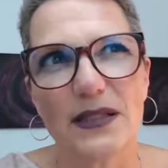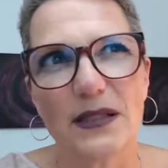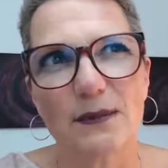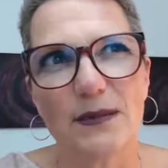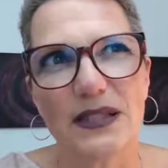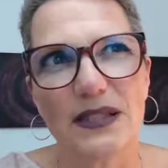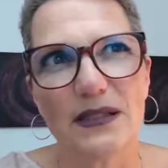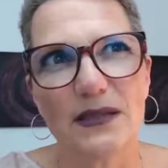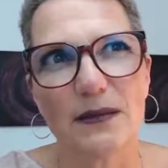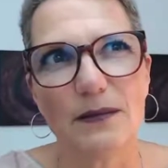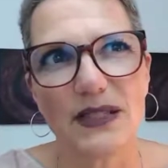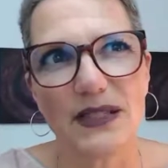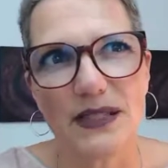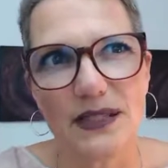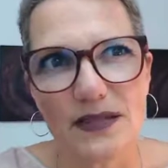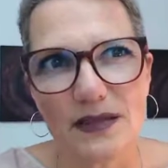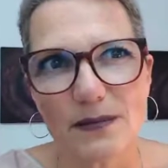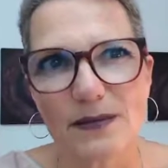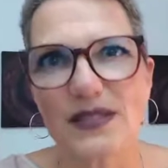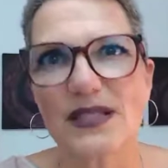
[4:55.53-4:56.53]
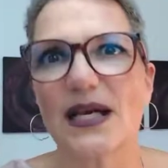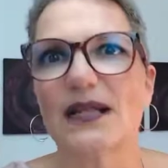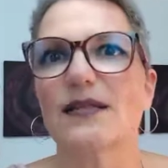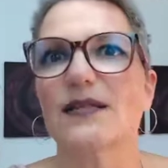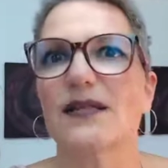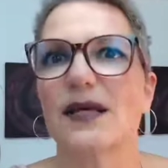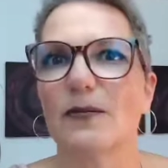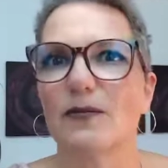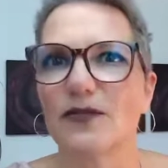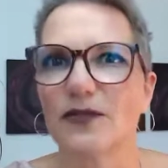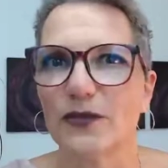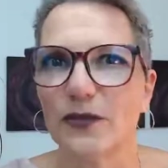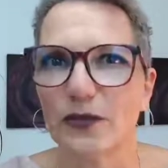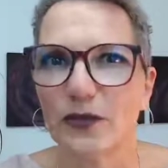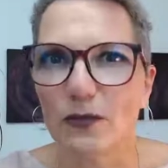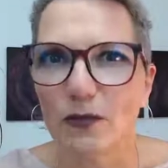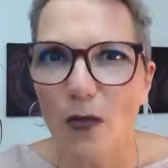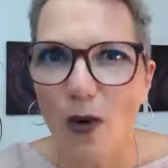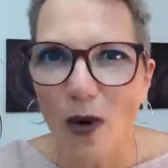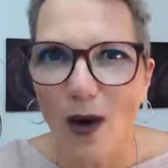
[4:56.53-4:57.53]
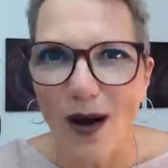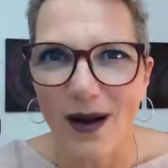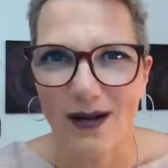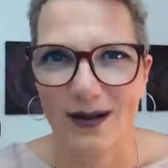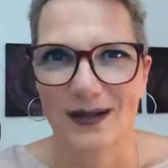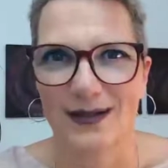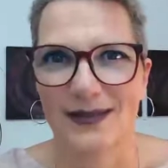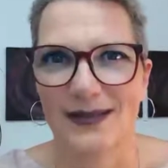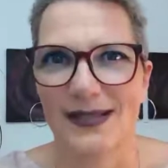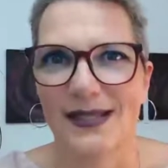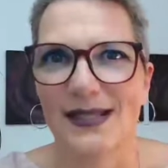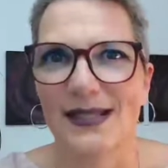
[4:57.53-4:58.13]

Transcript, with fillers: mit, mit diesem Satz am frühen Morgen